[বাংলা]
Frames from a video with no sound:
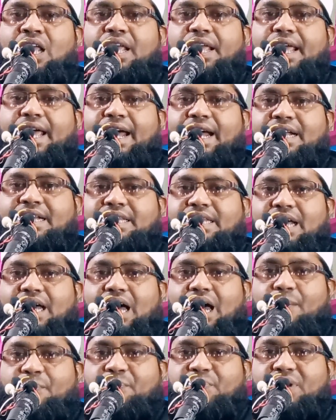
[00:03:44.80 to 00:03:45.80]
একটা
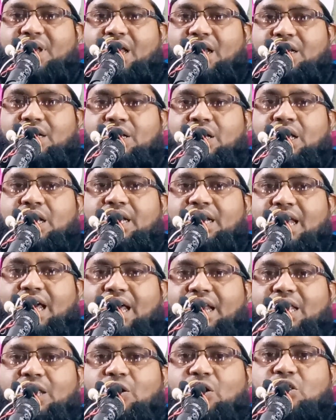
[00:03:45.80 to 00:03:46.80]
আপনার
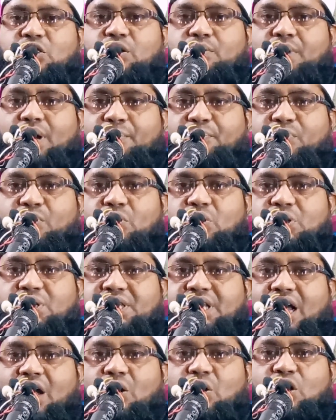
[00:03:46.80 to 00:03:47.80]
নারী অথবা পুরুষ
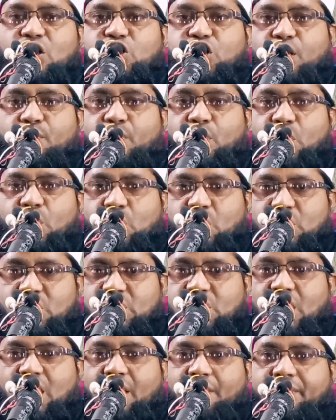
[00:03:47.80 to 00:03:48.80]
ছাগল জবাই
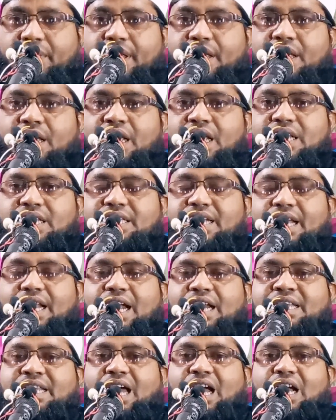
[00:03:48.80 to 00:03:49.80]
করতে হবে যারা
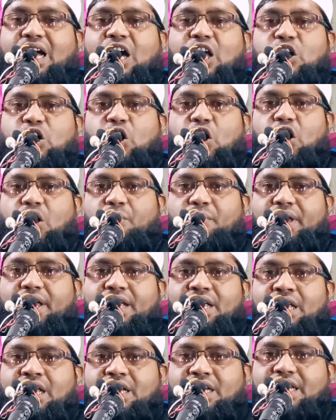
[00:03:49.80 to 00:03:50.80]
টাকার গরমে
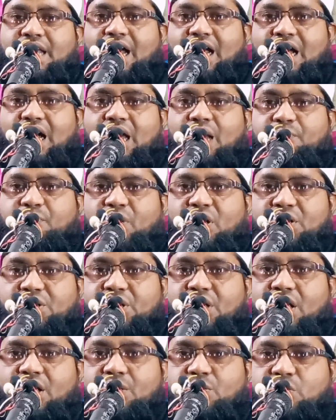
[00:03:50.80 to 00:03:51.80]
টাকার
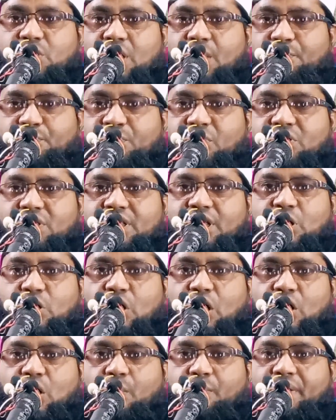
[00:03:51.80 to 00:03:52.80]
পয়সার সম্পত্তির
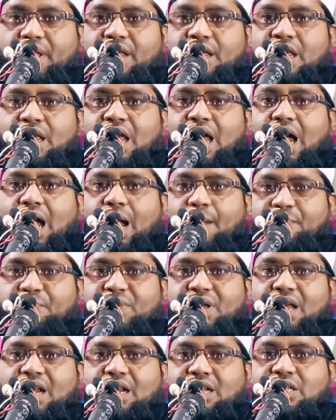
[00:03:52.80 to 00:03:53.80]
গরমে
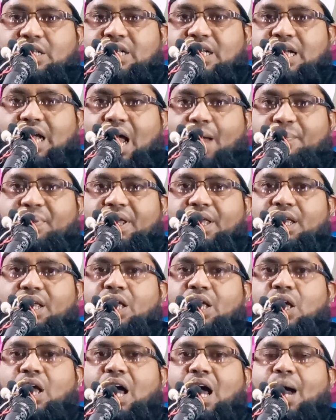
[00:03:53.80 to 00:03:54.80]
আপনার গাভী
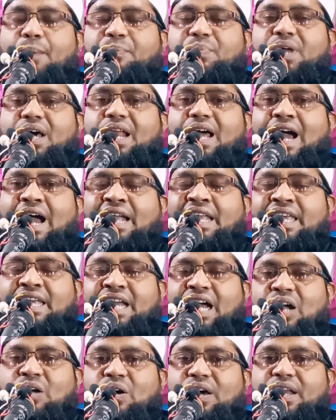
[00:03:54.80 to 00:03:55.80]
আপনার
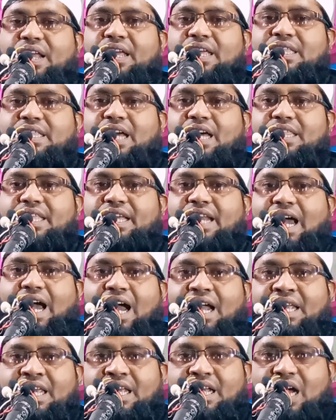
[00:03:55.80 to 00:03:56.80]
আকিকা করে তাদের
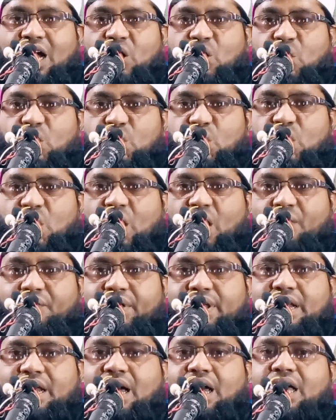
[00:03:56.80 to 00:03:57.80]
আকিকা গণ্য
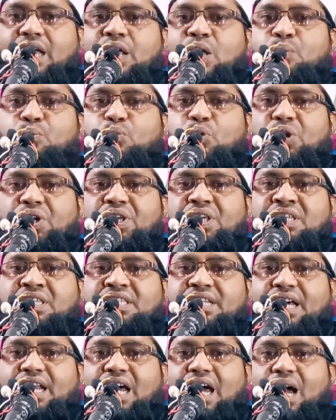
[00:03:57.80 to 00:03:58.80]
হবে না মহিষ
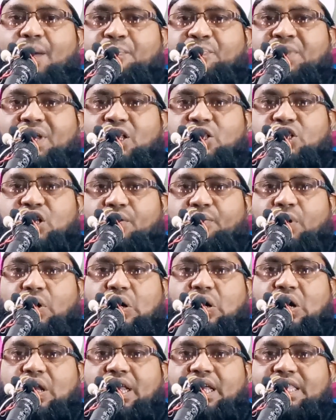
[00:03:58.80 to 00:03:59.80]
যারা আপনার জব
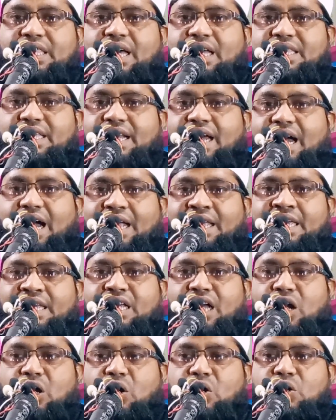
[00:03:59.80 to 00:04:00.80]
করে তাদের
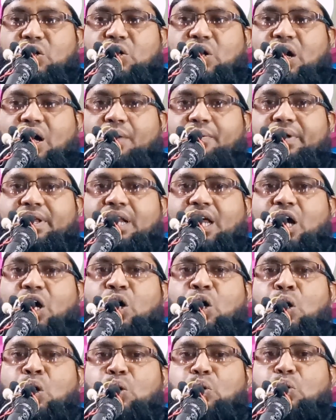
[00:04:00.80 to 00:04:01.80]
আকিকা গণ্য হবে না
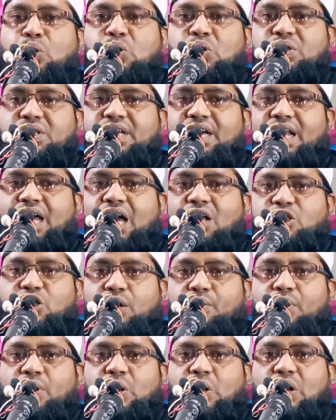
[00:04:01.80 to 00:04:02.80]
উঁট যারা
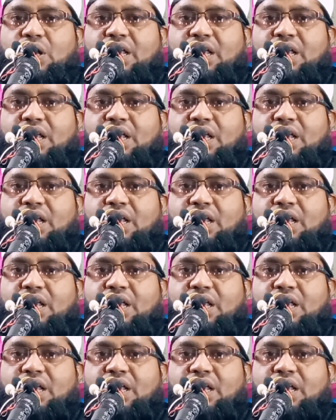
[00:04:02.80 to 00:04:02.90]
জব করে